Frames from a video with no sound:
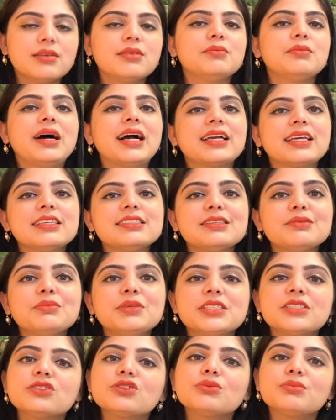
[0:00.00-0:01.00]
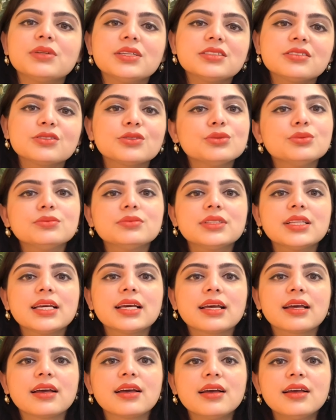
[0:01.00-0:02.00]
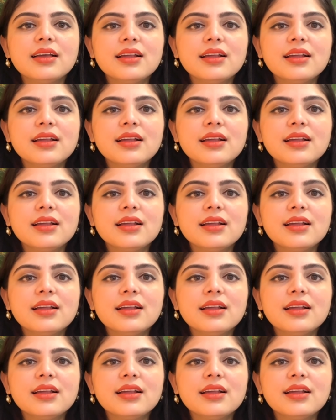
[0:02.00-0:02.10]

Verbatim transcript: बाकी सब बच्चे तो मस्त घूमते हैं